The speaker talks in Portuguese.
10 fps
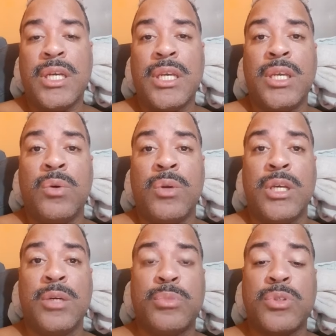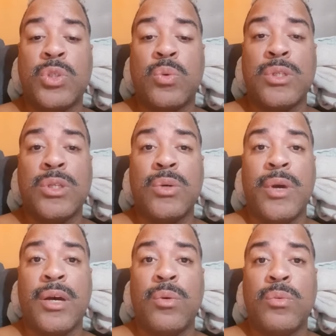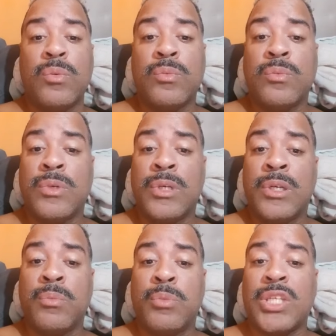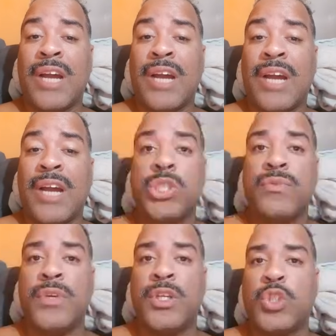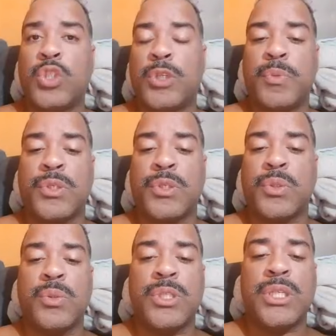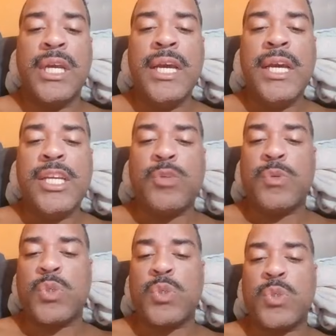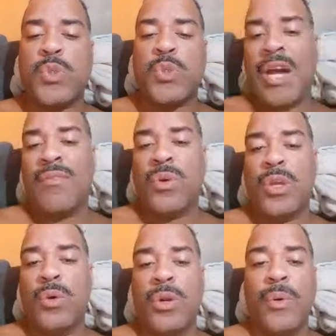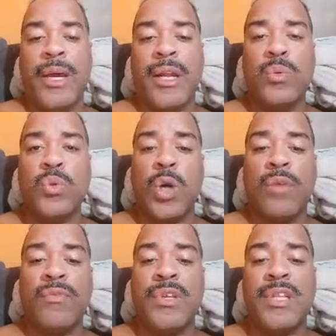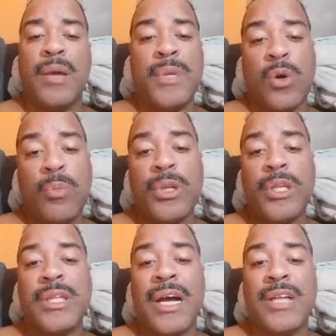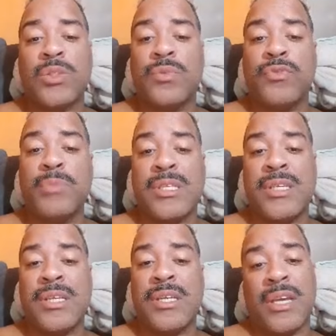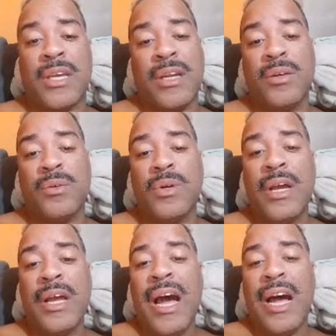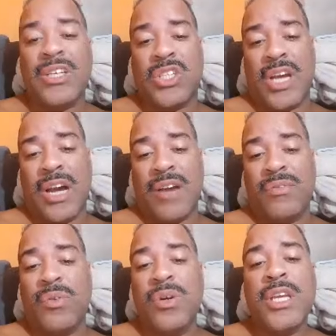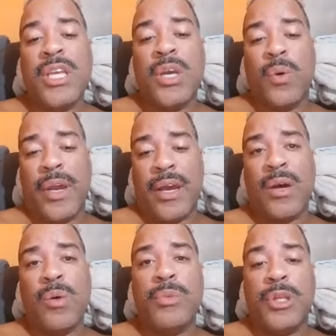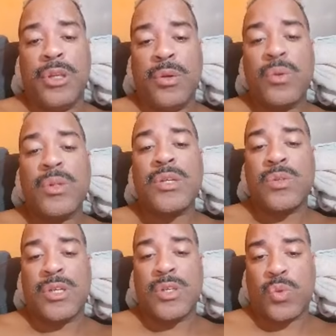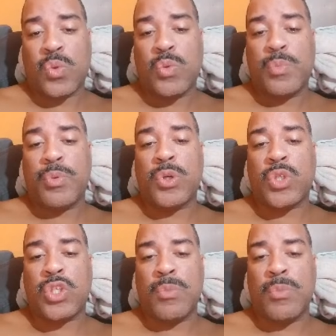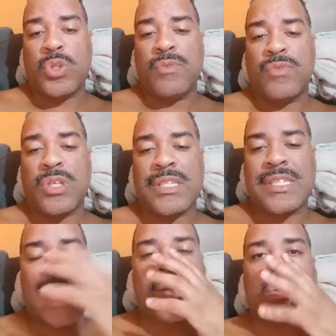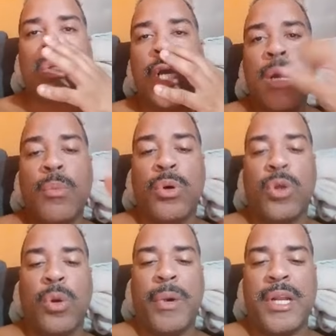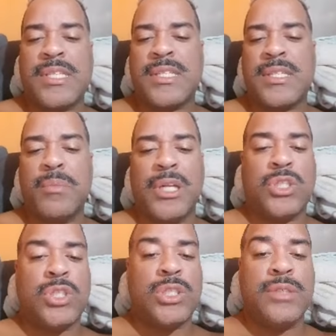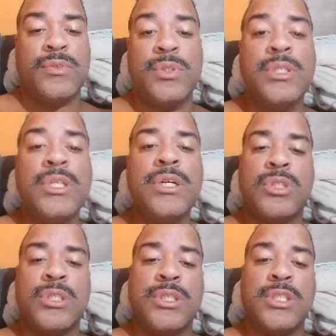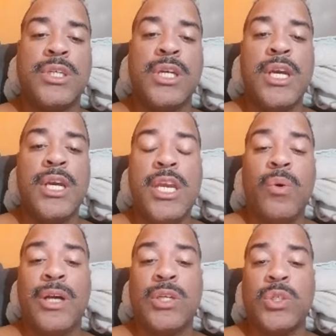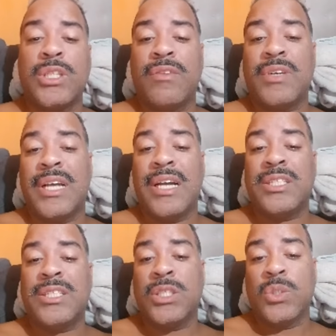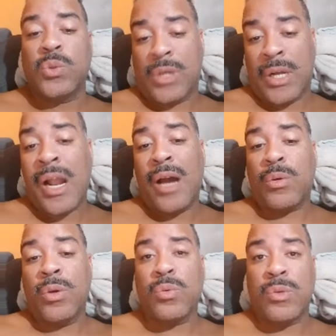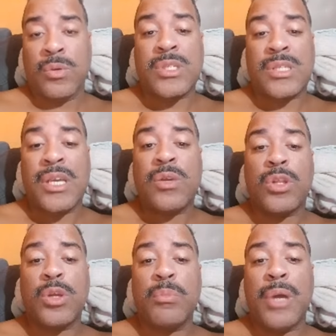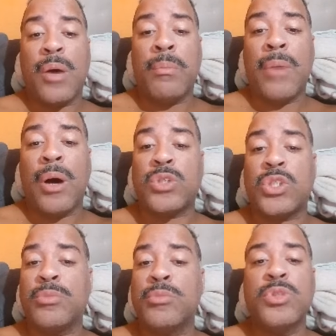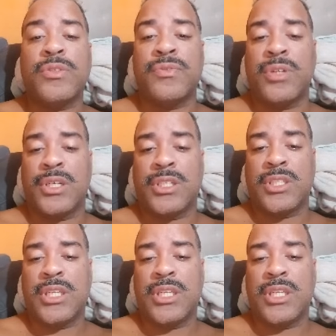Eu lembro de quando eu era um, eu mostrava os meus feitos para as pessoas e as pessoas achavam que eu não era um jovem da minha comunidade do Fumacê em Realengo. Achavam que eu era um menino da Zona Sul porque eu já tinha meus livros lançados, porque eu parecia ser imbatível. Não, gente. Eu acho que na verdade, eu, claro, eu, eu sei que eu tenho uma autoestima muito forte.